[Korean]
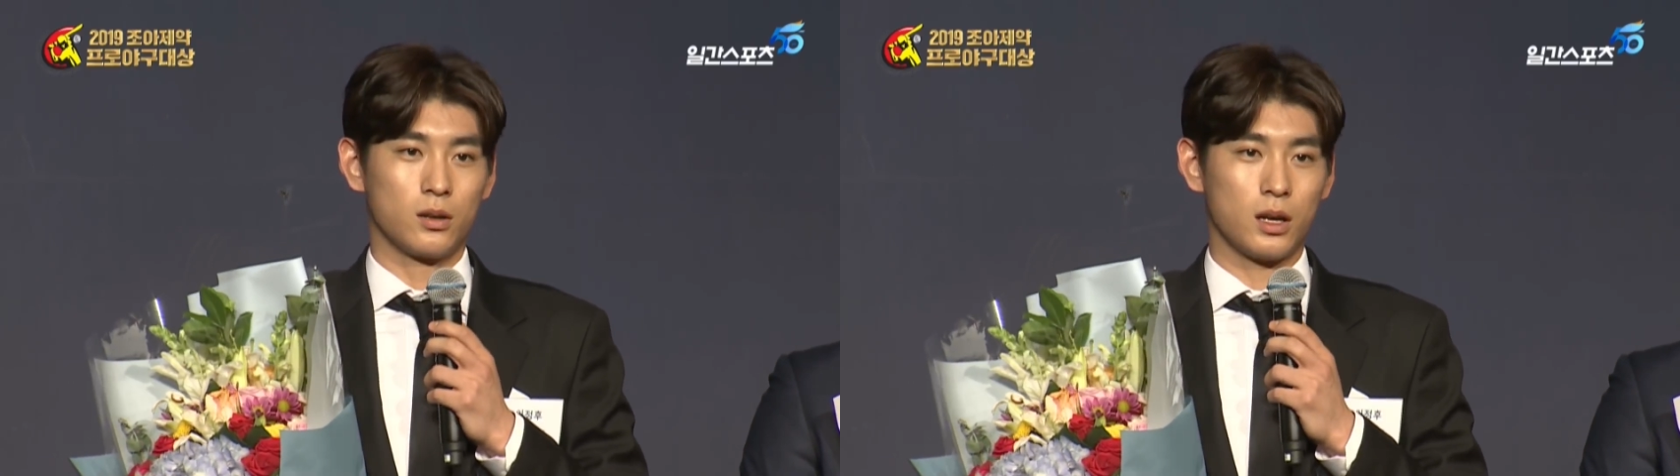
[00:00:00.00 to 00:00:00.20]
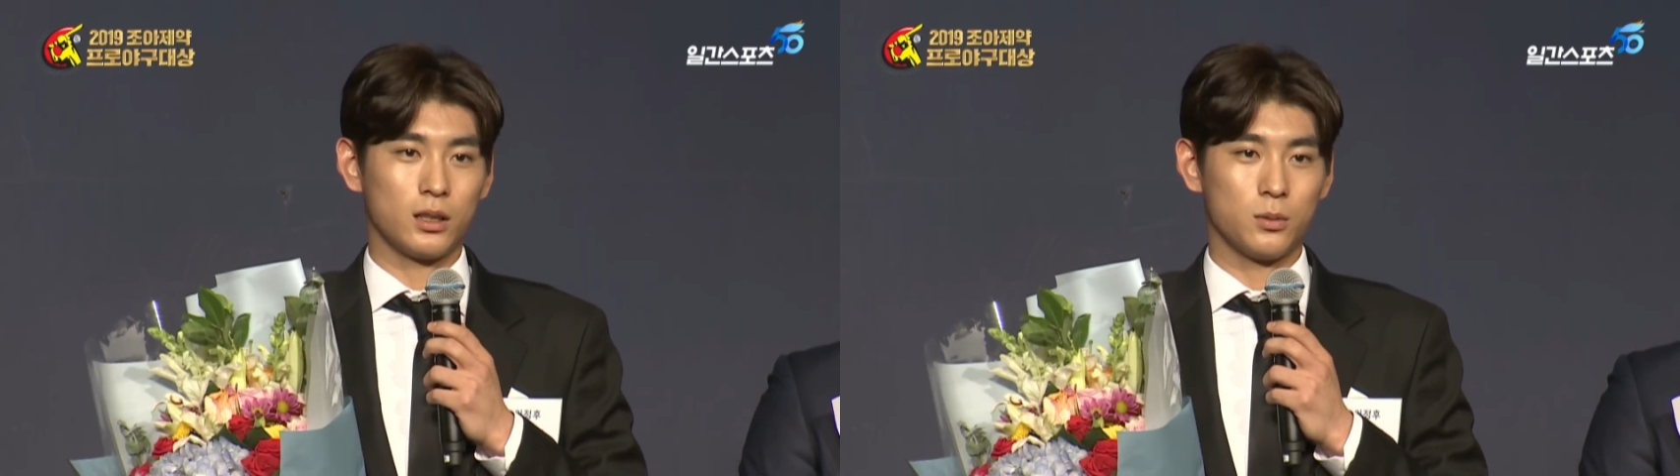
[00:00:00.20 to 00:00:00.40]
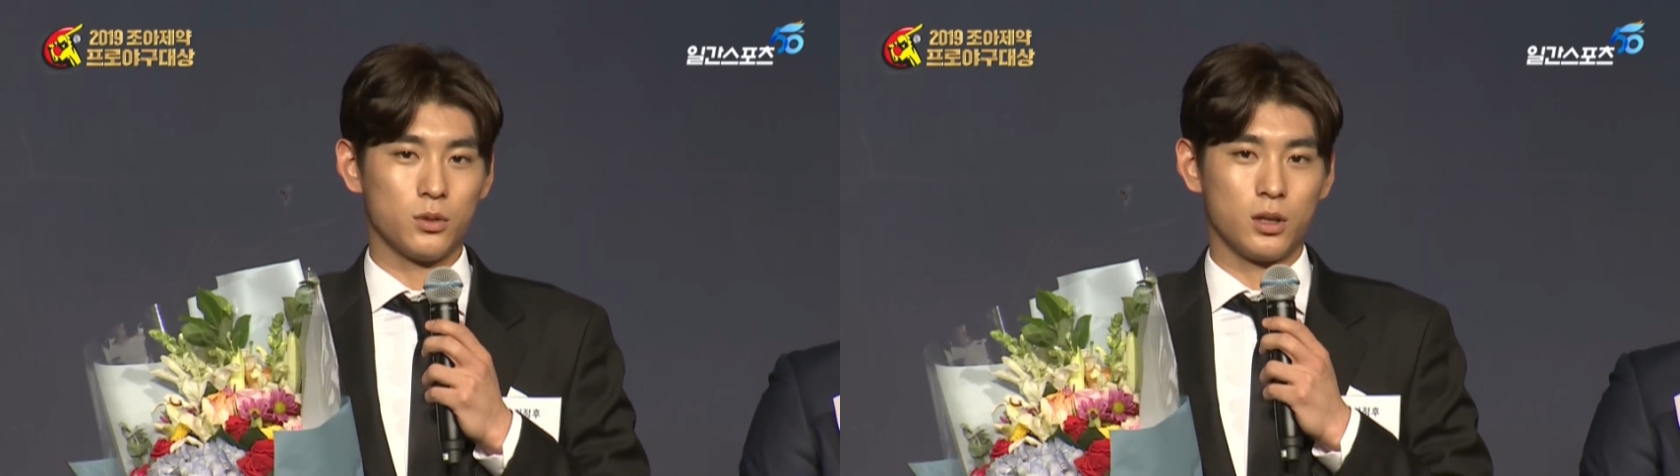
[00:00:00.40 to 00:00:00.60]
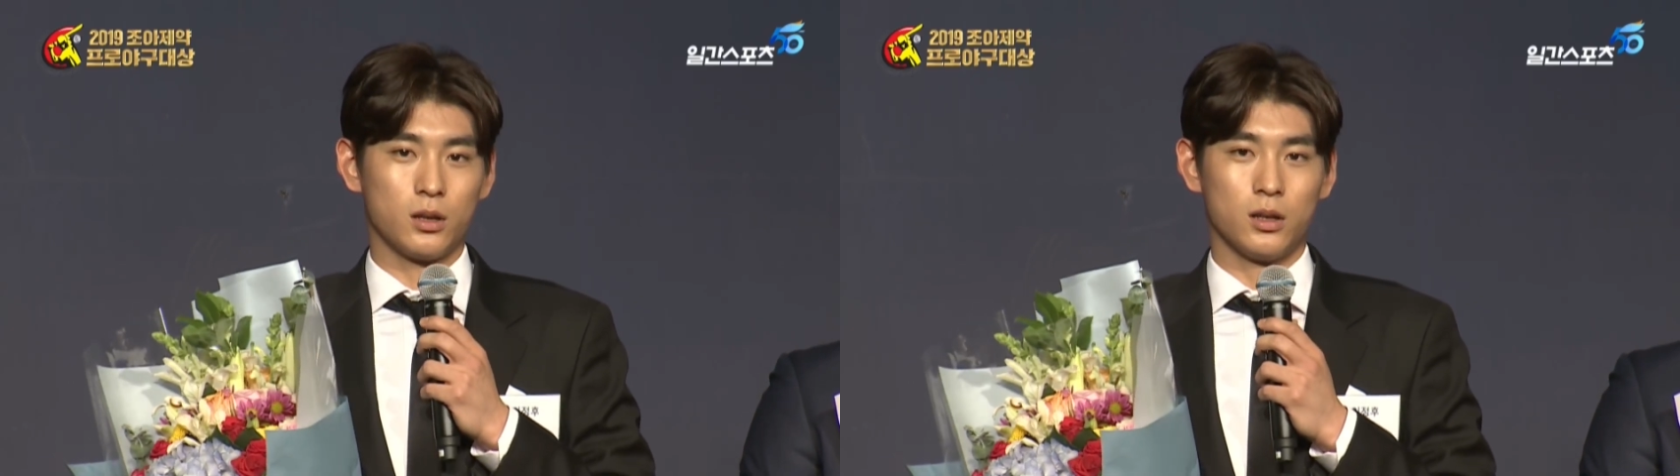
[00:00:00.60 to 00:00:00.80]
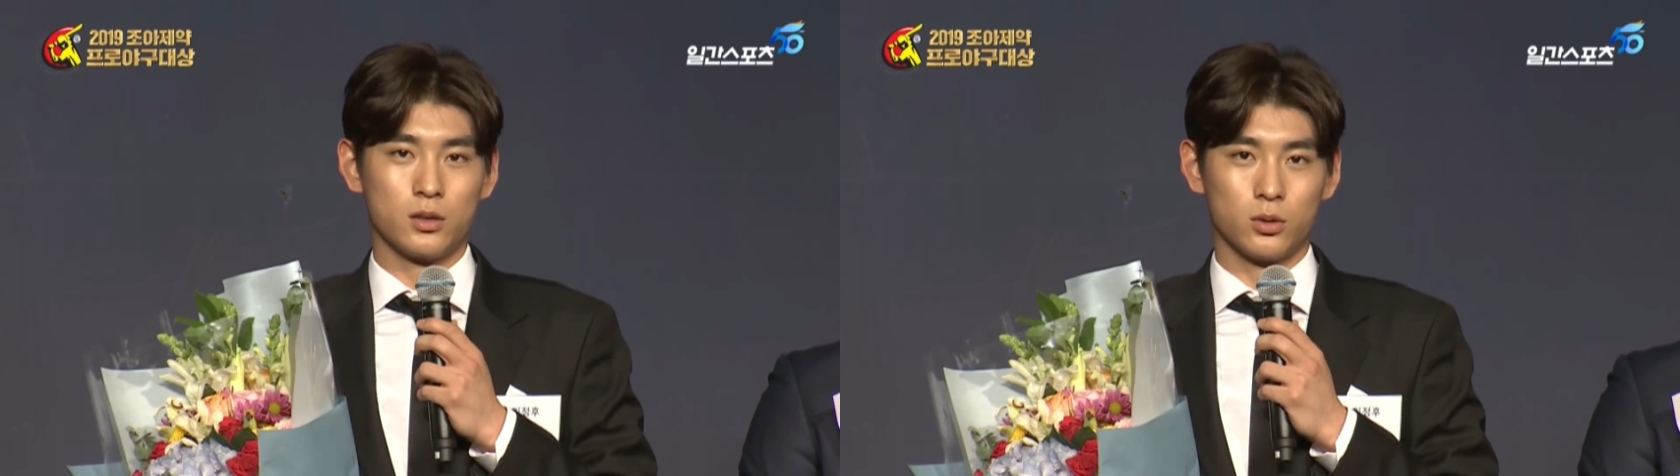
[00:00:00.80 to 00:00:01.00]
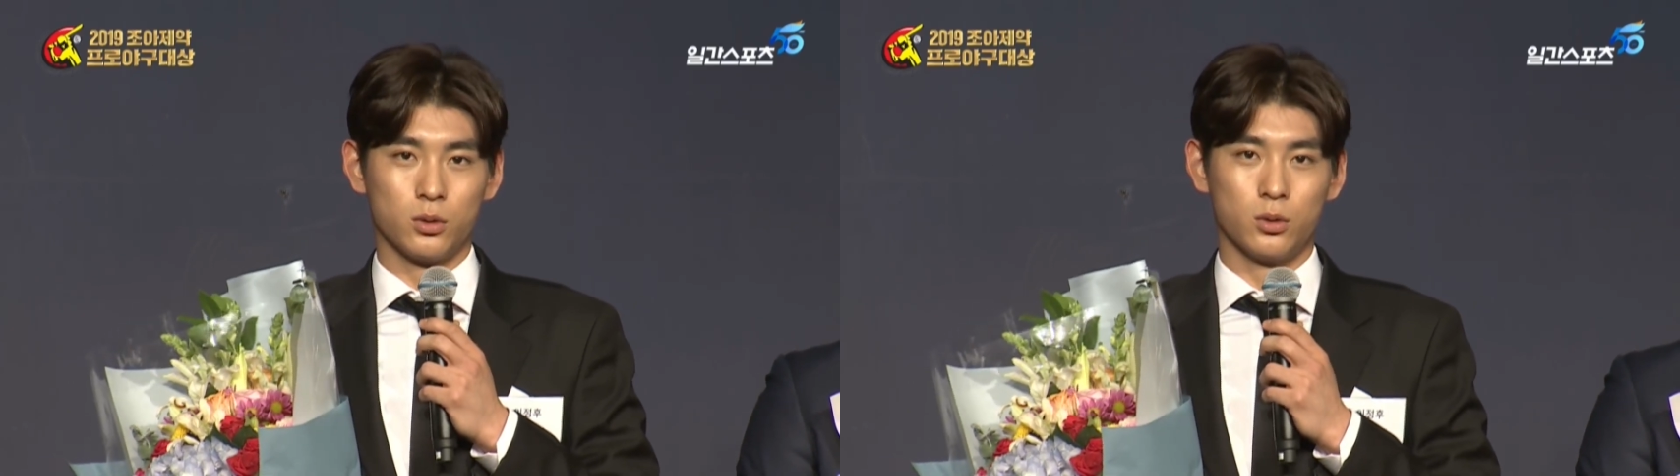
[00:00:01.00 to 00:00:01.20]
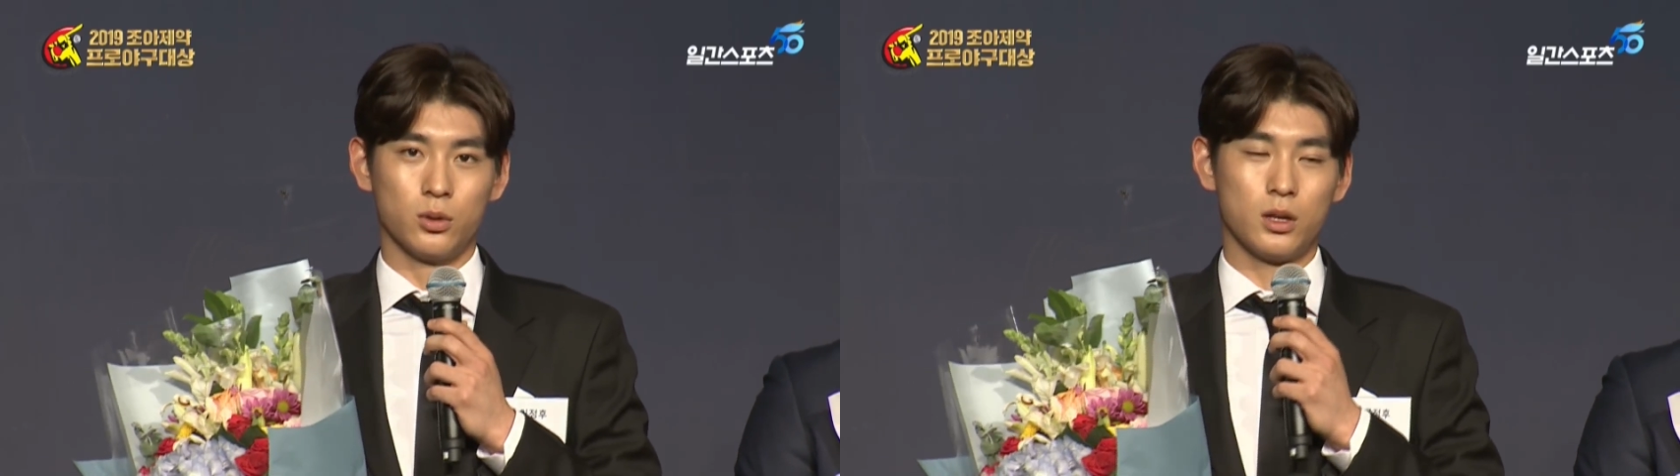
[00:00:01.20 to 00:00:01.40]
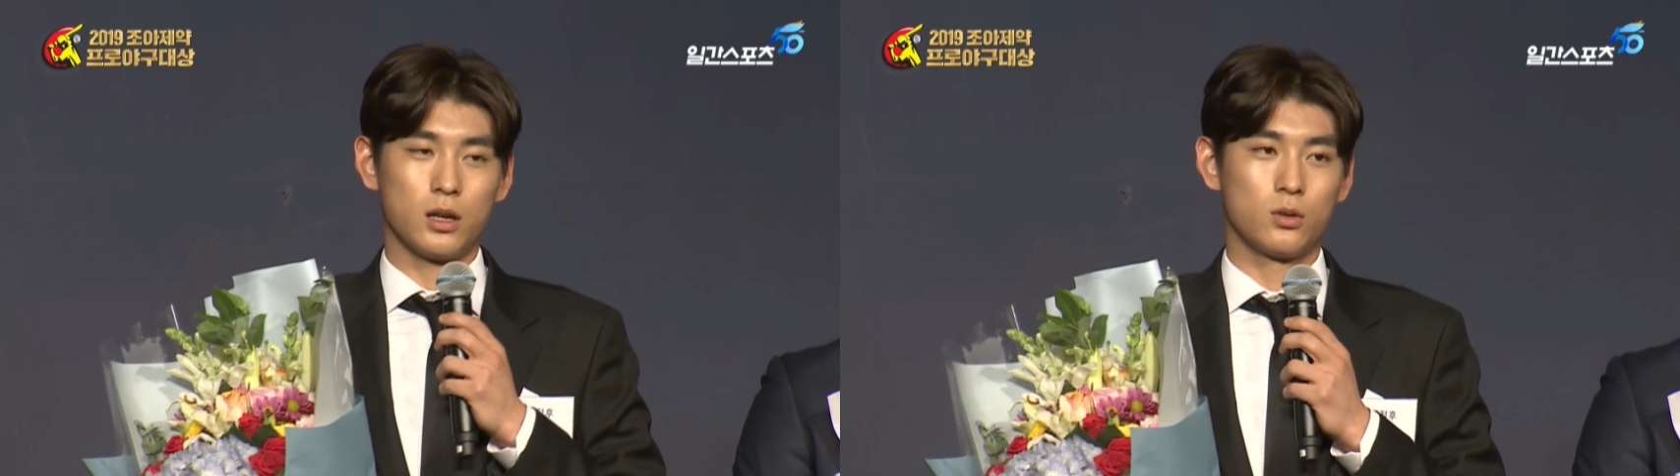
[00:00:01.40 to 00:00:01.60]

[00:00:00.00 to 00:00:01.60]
그렇게 하다 보니까 저도